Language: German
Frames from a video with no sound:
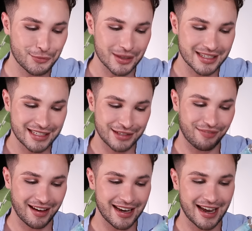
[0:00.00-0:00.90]
vor
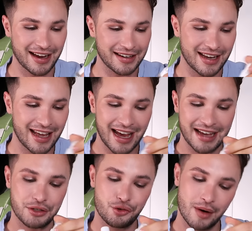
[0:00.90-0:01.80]
zwei Jahren
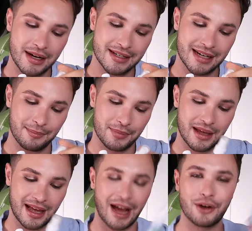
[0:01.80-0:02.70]
hat Trended Up
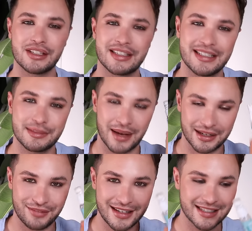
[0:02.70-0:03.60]
aus diesem
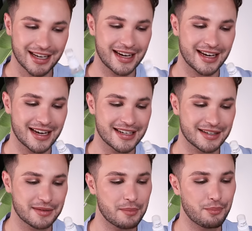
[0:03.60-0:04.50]
Adventskalender
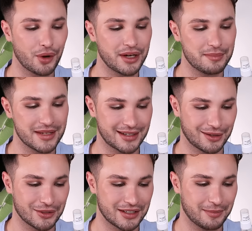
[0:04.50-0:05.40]
diesen Body Mist
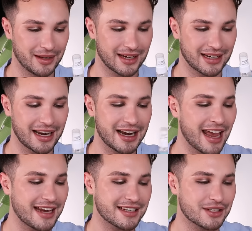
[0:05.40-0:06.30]
rausgebracht. Ein
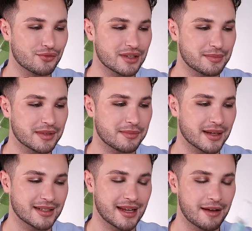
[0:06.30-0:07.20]
echtes Christmas
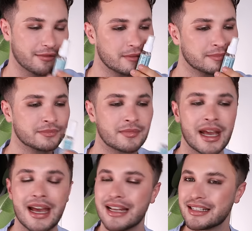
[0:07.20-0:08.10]
Must-Have.
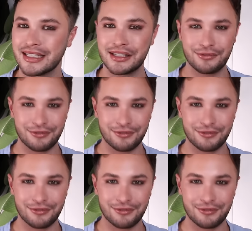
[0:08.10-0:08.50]
Es riecht